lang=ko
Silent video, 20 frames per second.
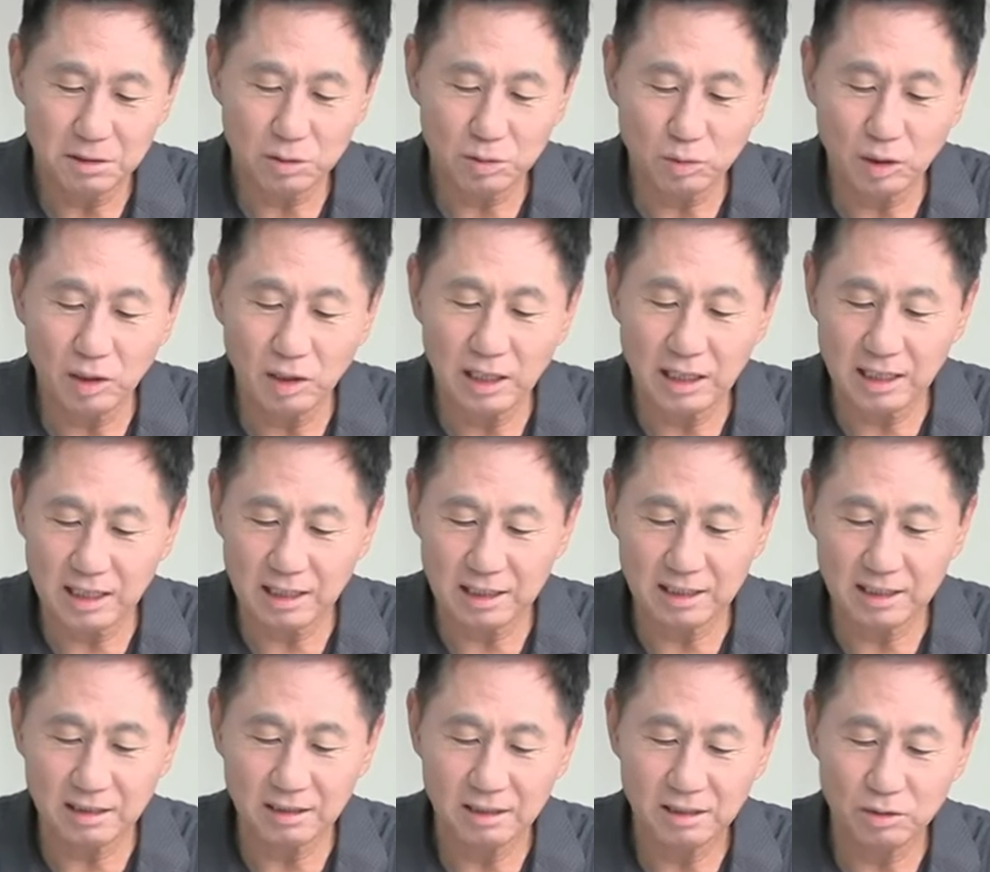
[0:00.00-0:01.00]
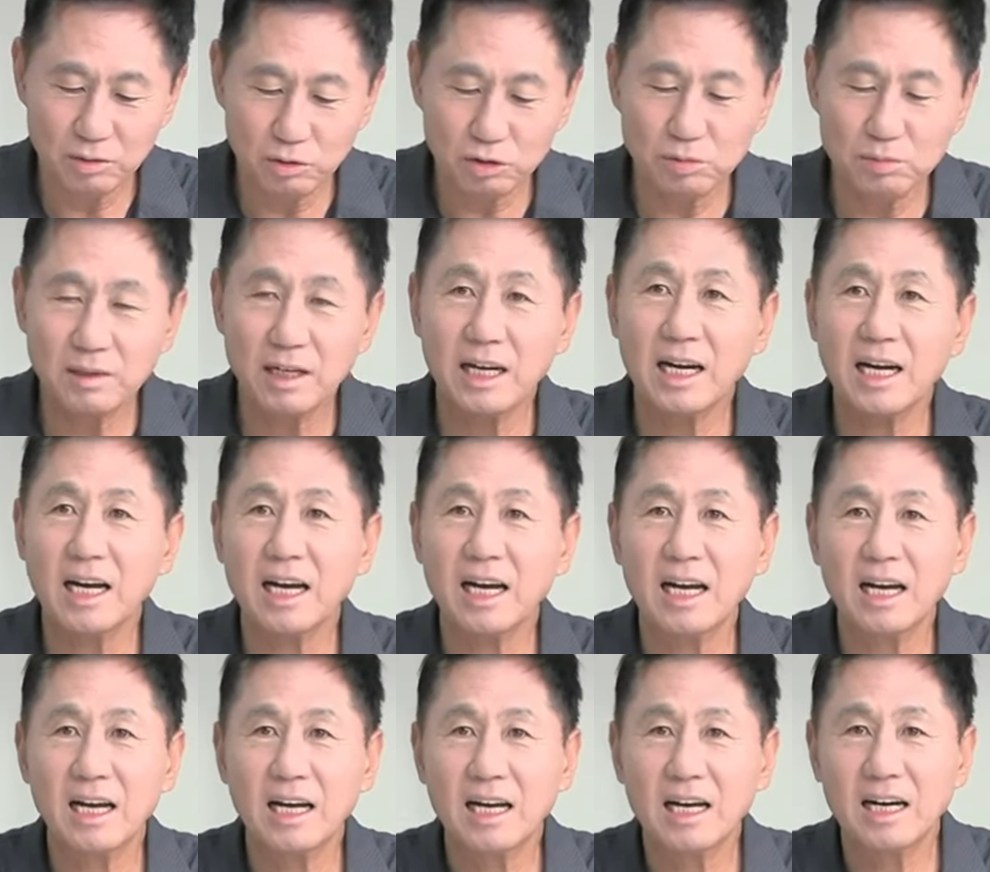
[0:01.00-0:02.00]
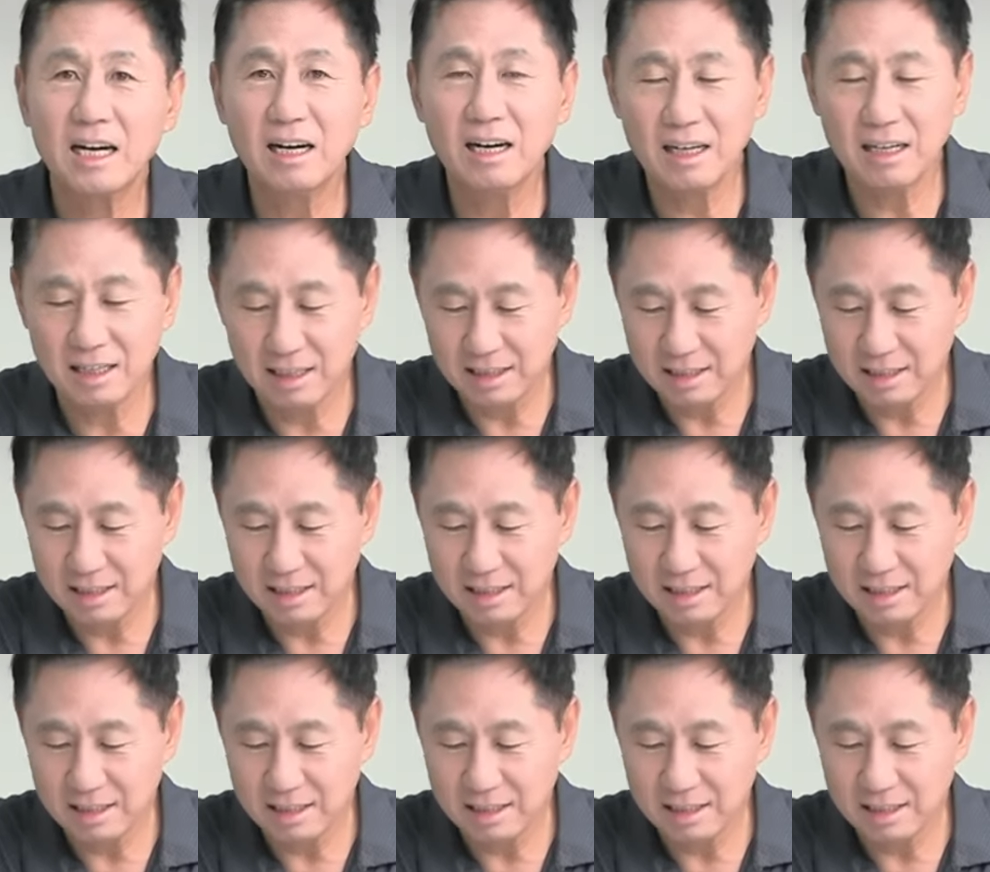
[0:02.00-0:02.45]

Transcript: 또 얘기했대요. 요즘에, 어?